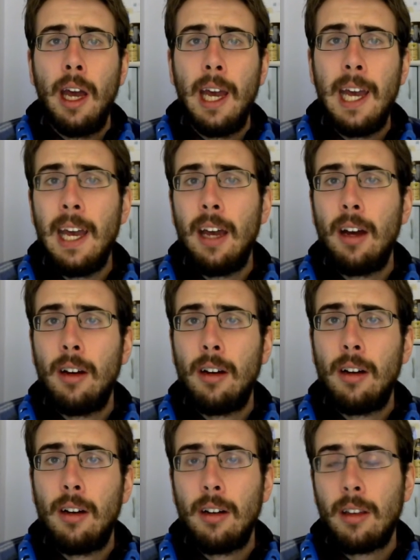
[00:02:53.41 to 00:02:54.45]
e
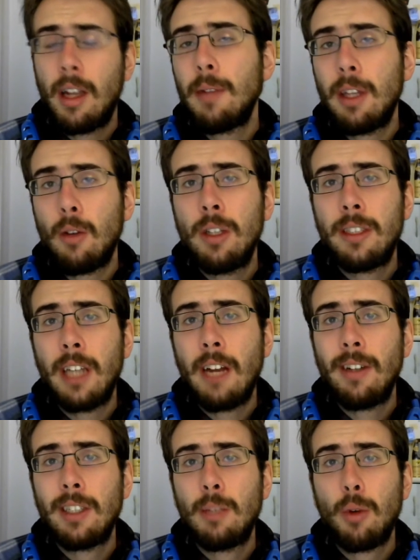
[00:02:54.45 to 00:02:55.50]
eh, tramite quel
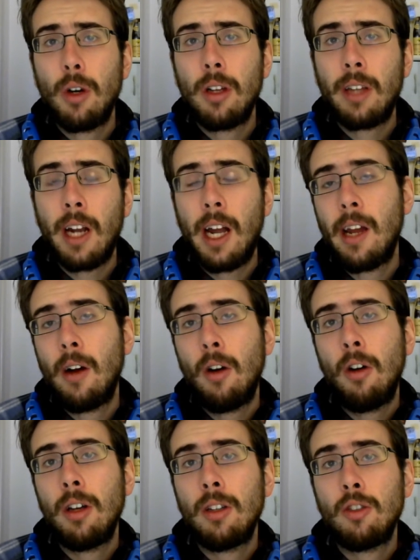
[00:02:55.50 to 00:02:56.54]
server si può entrare
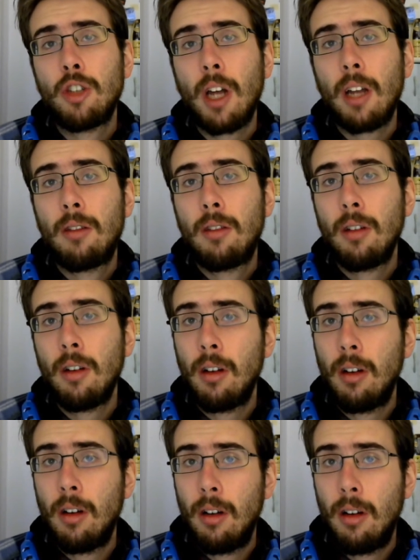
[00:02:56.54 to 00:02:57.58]
o in chat
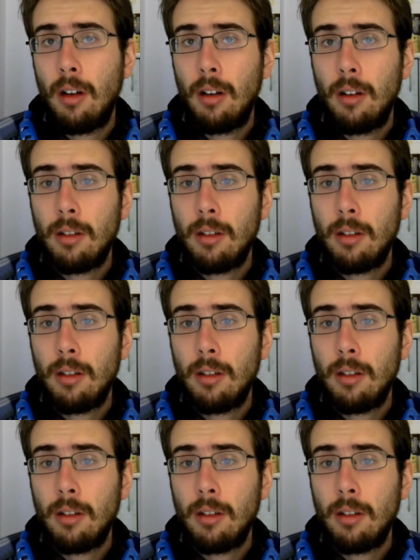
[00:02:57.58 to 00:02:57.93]
eh,